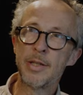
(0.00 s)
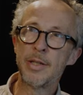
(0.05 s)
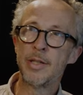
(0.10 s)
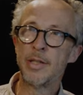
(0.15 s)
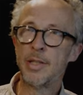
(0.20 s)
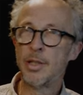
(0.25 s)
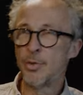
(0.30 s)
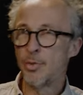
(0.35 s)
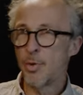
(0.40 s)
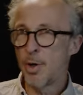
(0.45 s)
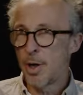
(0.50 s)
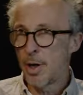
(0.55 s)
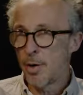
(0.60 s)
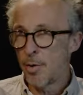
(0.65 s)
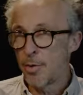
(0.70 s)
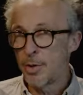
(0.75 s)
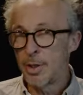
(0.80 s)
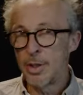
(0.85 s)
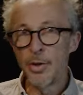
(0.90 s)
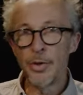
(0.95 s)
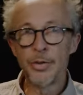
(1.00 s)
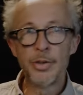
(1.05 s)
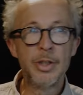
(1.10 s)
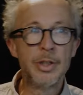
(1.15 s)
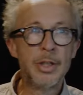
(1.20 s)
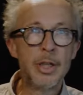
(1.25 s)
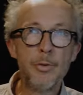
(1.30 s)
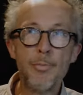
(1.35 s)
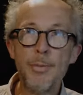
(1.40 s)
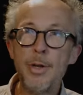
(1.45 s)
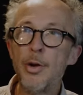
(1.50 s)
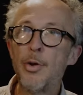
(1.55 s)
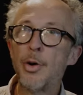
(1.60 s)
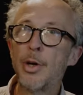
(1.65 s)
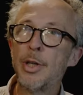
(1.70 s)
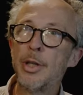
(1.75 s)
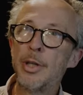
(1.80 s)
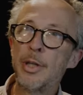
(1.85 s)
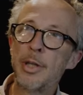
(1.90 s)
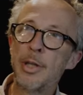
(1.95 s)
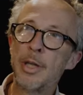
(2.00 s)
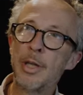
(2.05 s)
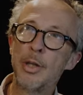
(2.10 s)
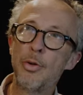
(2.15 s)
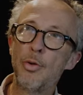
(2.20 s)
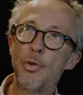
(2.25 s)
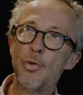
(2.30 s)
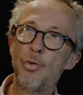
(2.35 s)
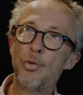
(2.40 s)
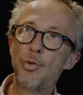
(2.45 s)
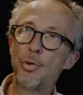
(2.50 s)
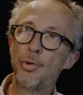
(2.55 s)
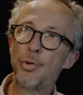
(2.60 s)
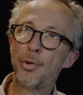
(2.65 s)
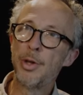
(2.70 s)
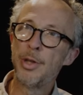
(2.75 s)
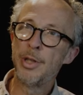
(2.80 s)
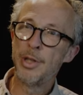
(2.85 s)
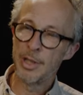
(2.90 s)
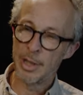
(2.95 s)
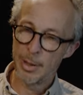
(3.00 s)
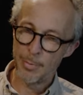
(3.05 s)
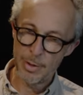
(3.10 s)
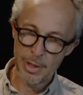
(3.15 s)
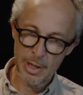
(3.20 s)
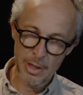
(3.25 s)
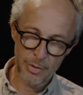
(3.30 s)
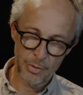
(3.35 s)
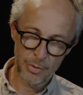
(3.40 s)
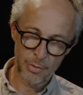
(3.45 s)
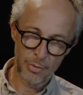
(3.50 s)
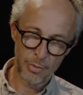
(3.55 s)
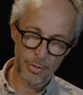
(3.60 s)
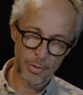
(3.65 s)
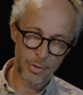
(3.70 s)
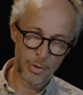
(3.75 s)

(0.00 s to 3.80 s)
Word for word: Ces histoires euh, d'identité, de minorité, de lutte contre les discriminations,